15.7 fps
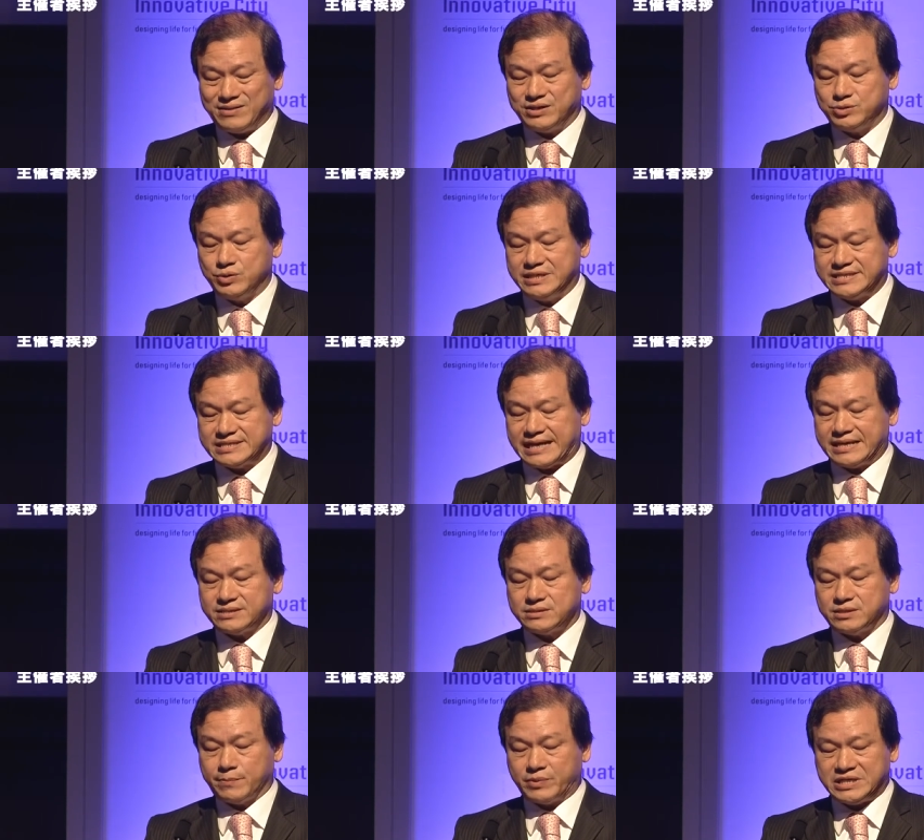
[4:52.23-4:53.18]

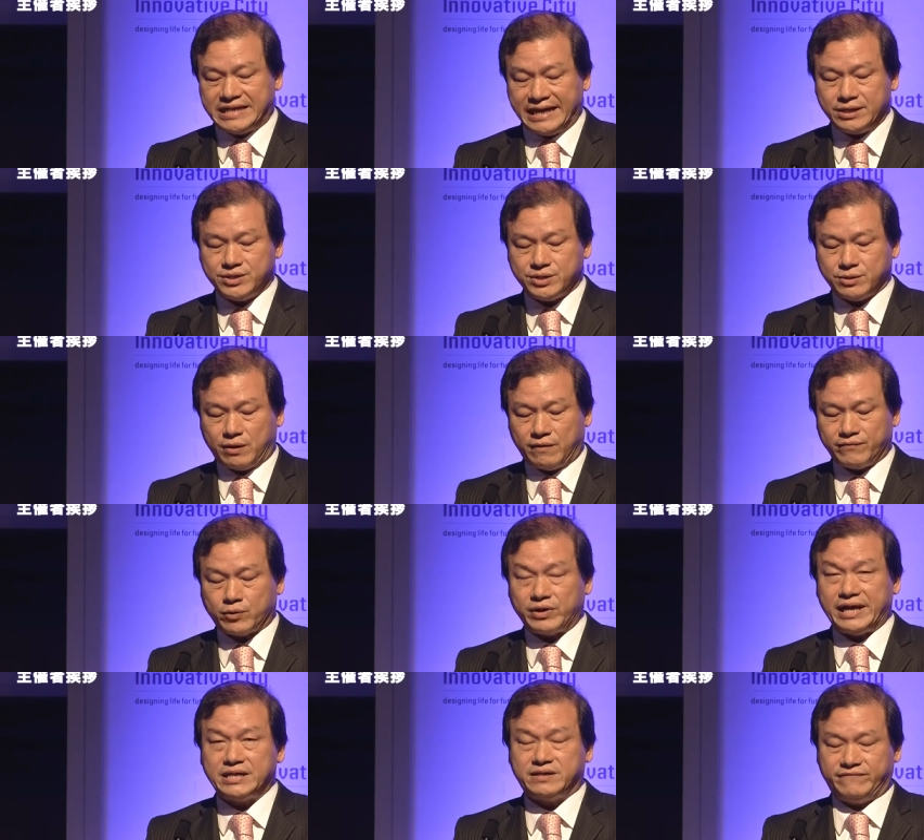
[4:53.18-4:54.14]
エコノミーとして世
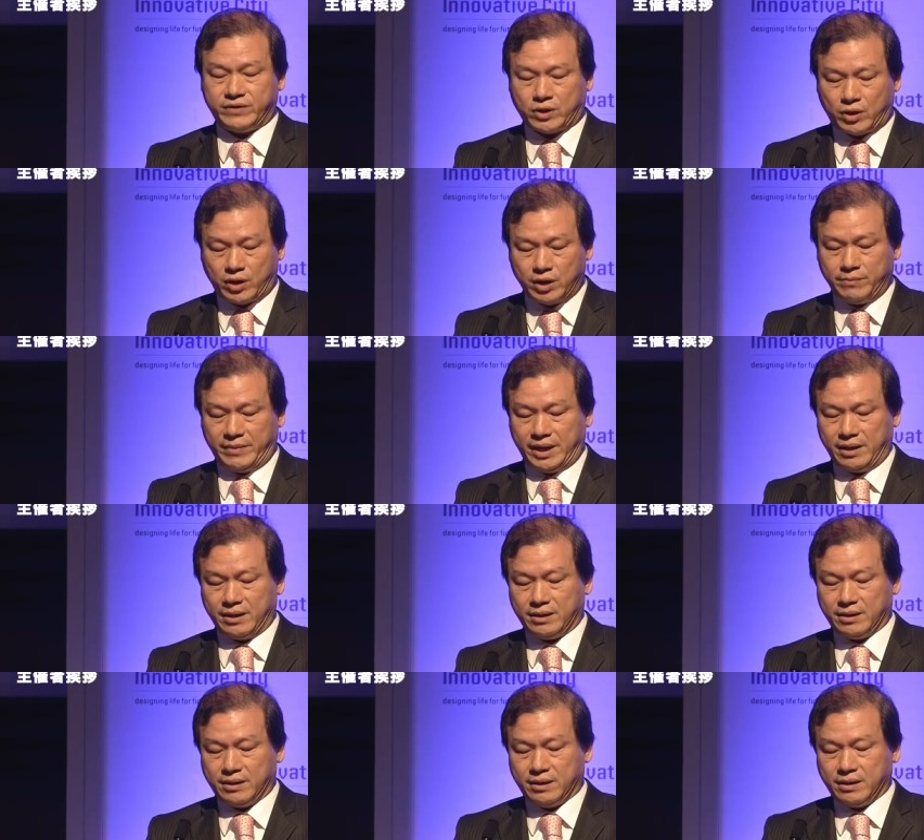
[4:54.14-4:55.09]
界中に広がっているという
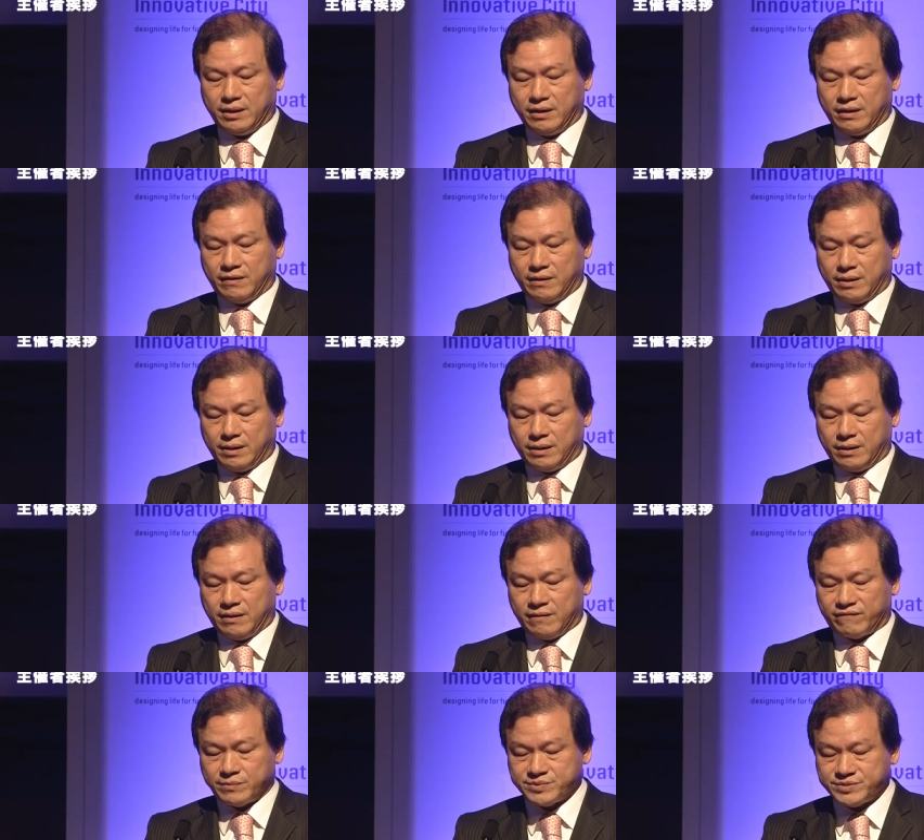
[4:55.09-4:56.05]
ことです。2012
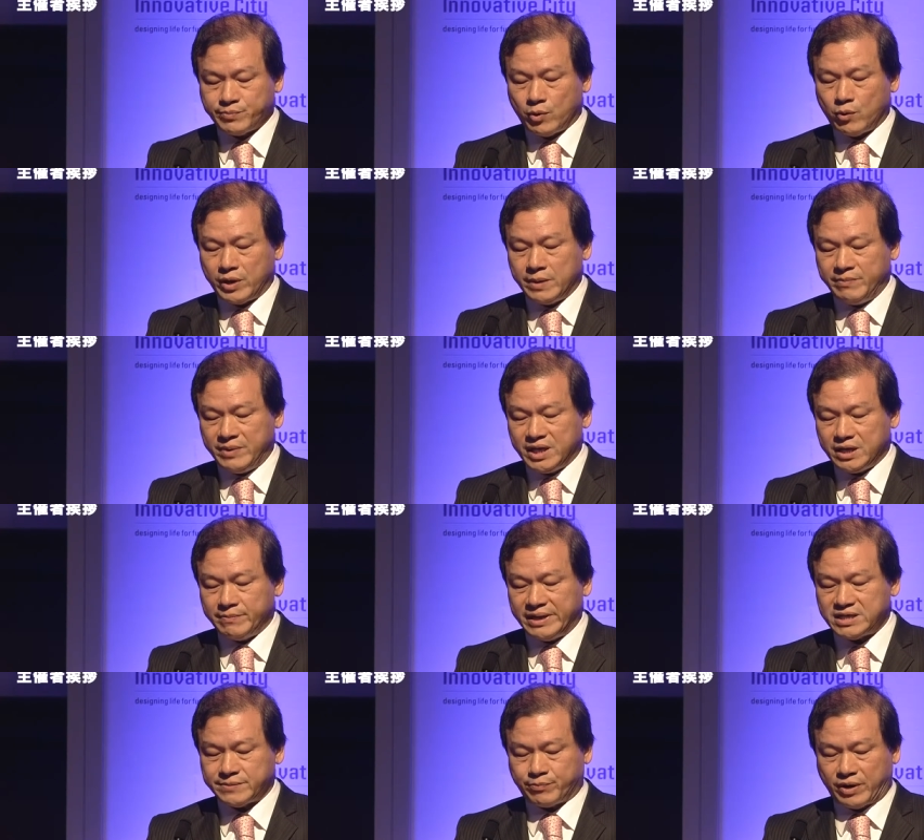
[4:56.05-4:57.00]
年に
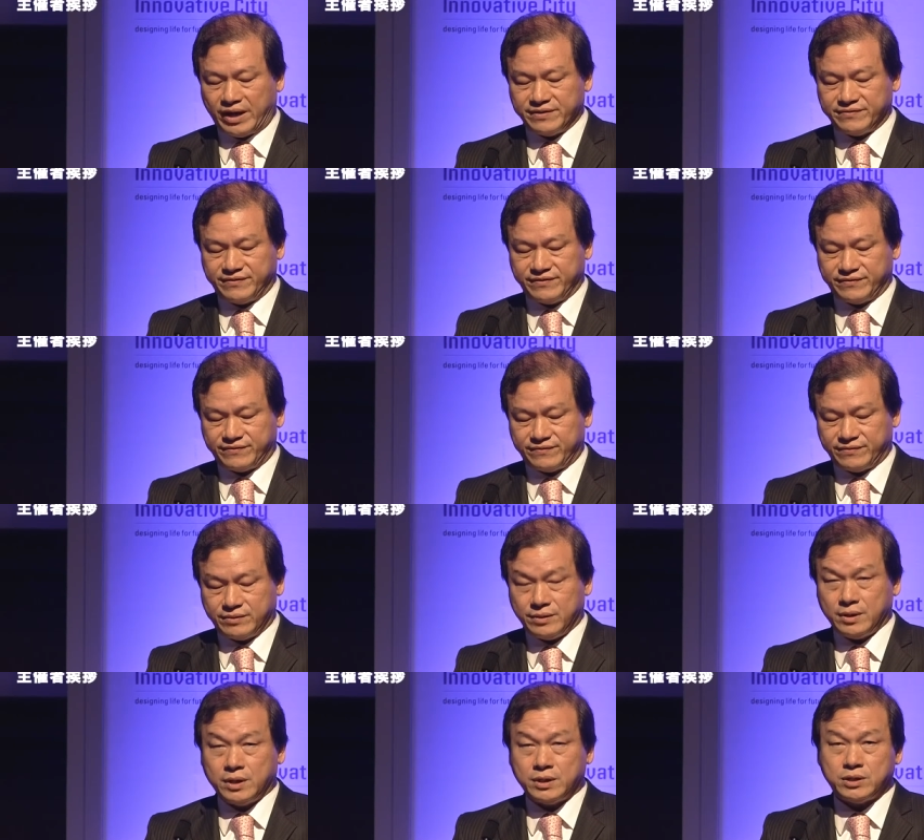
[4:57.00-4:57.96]
タイ
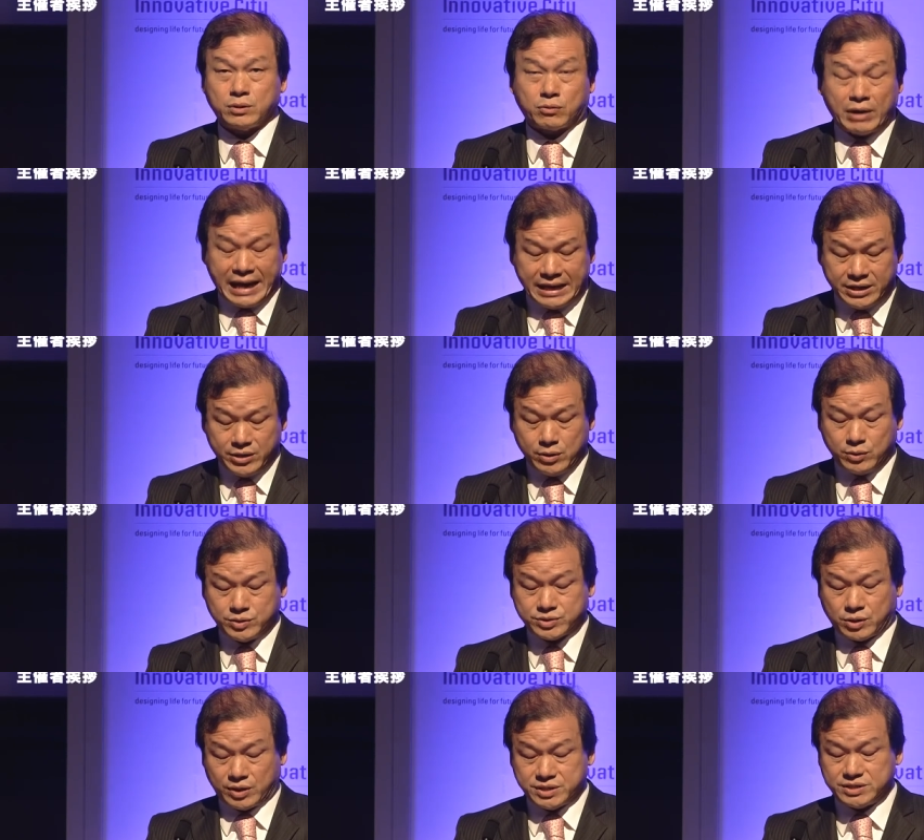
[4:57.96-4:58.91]
の国際
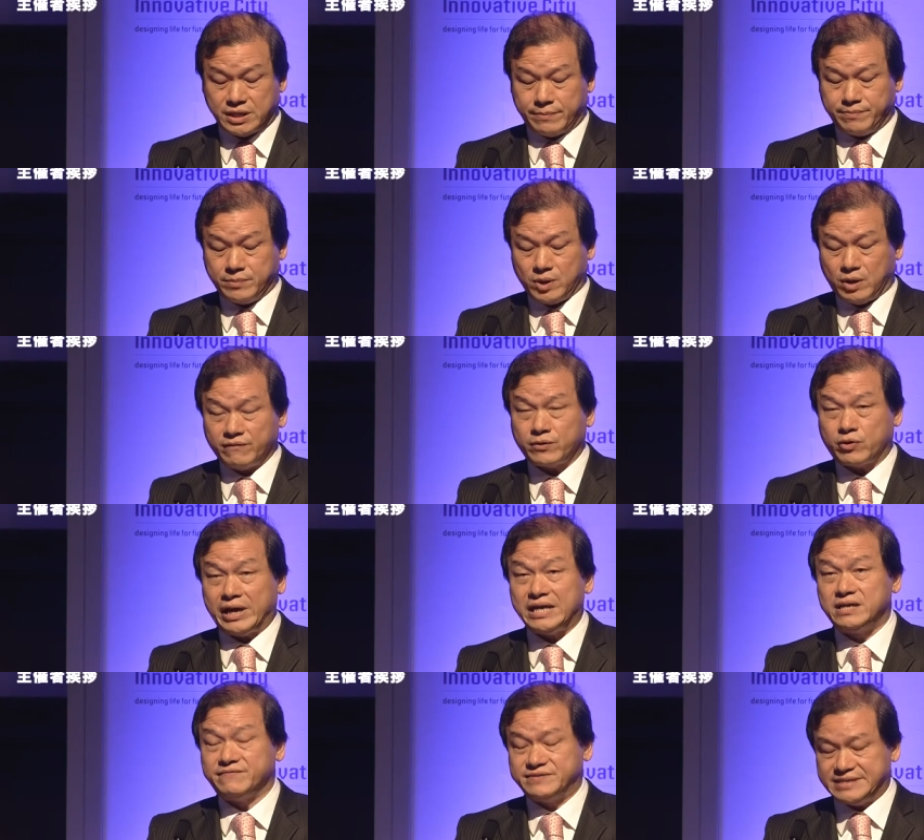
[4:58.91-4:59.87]
クリ
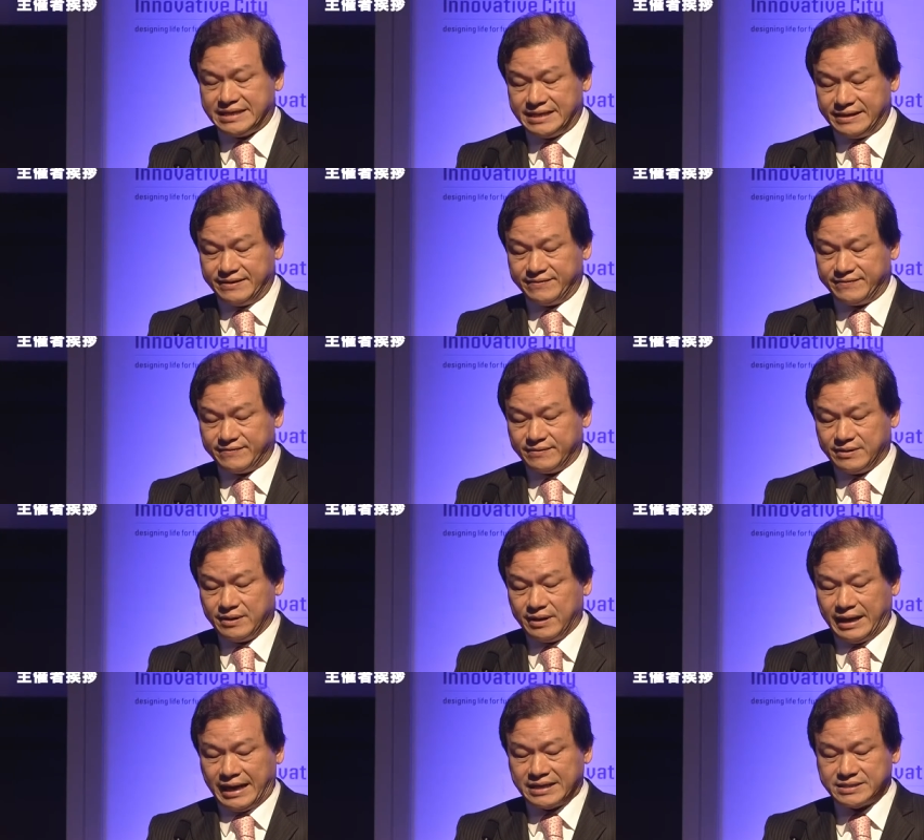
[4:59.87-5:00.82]

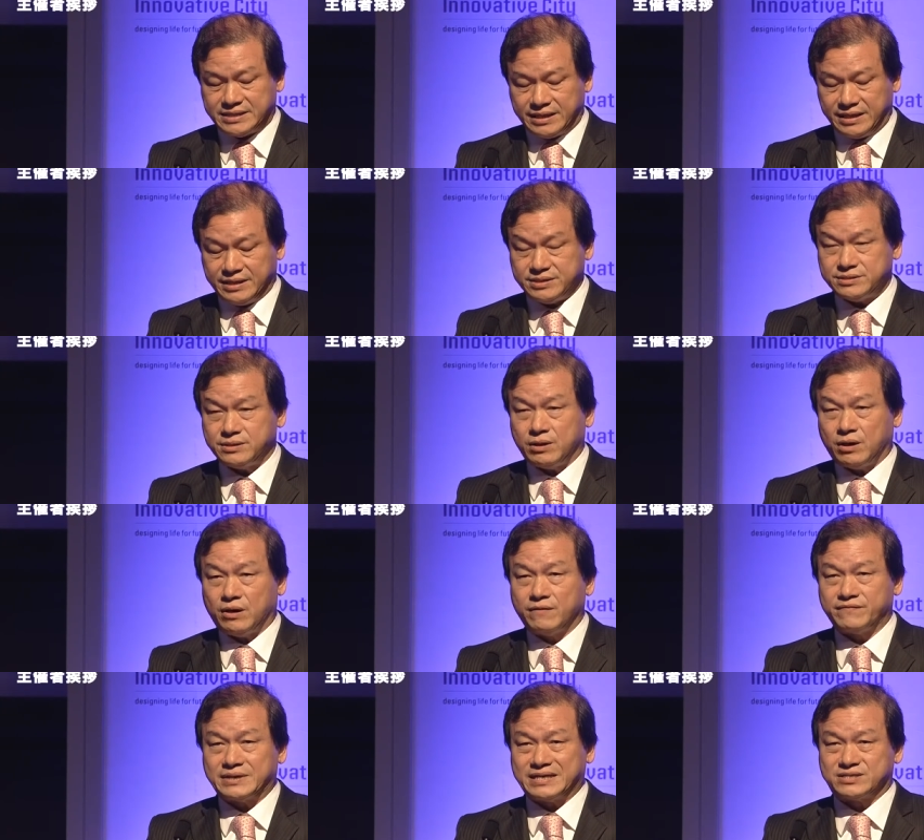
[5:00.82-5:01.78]
クリエイティブ・エコノミー・フォーラム
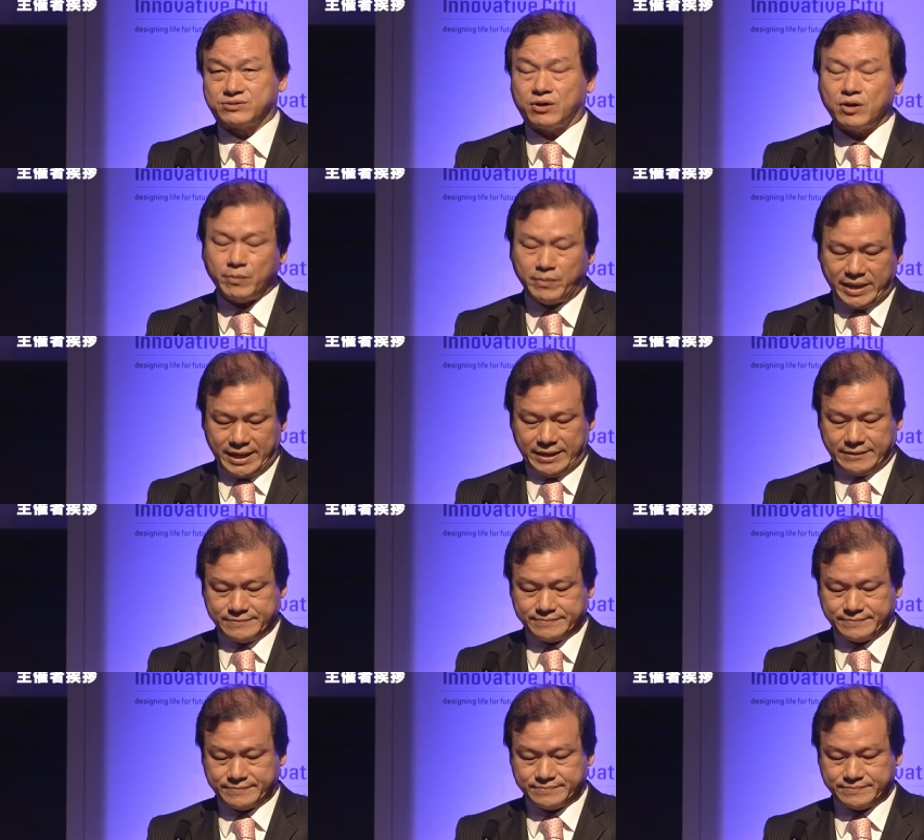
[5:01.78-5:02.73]
グラントゥ・グラウンド
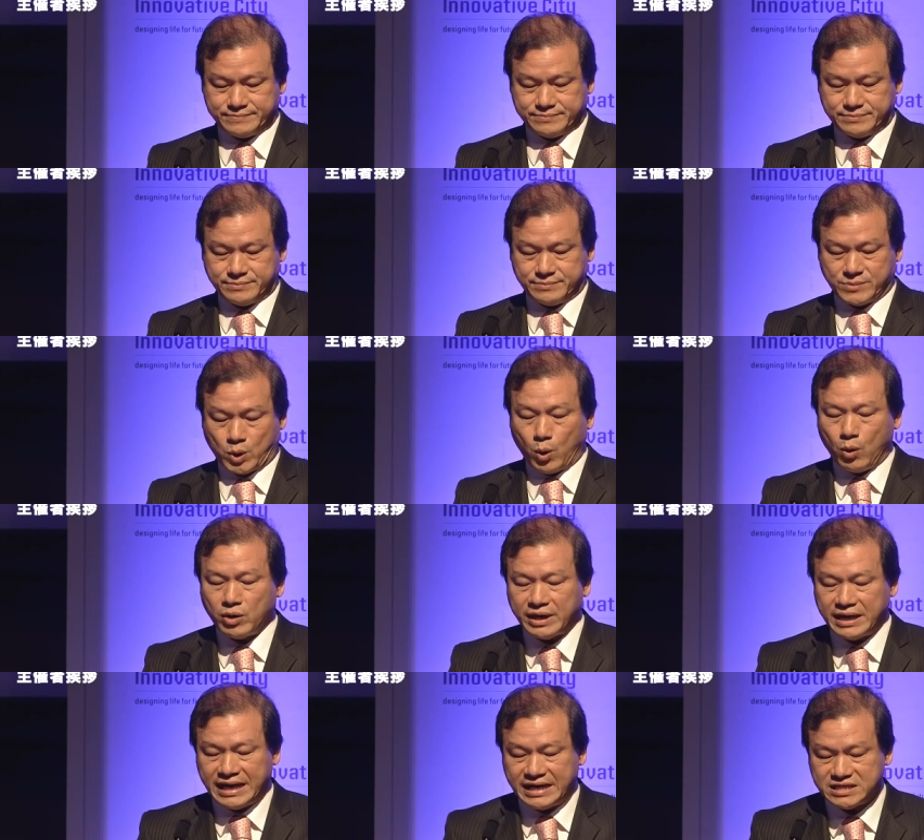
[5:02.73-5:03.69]

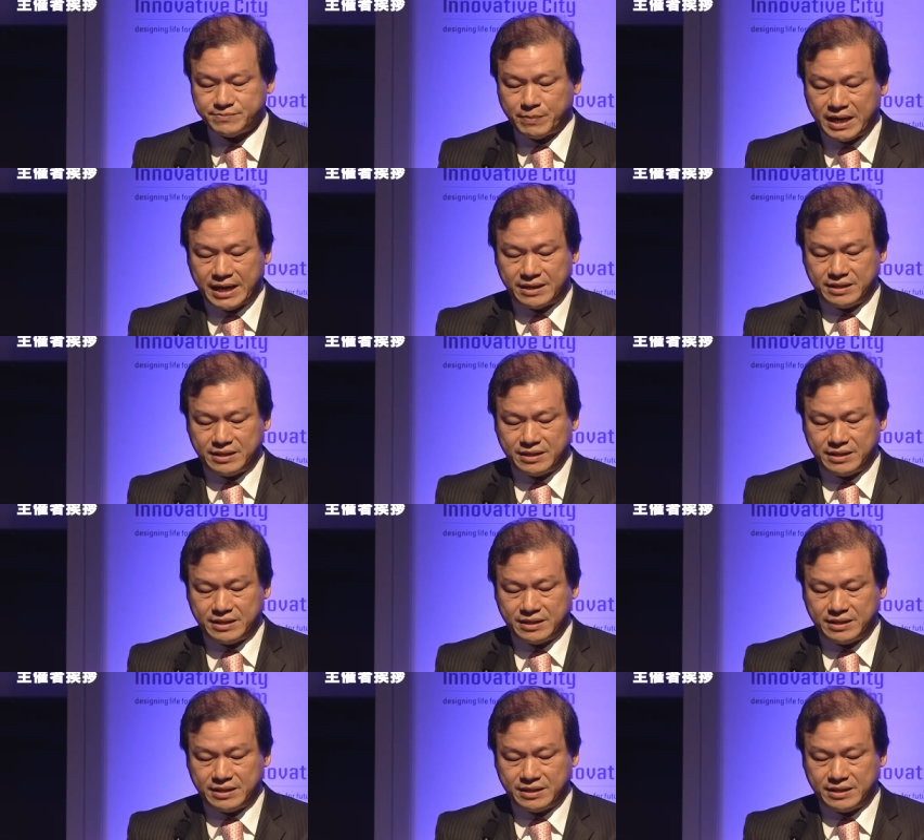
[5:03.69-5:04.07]
地元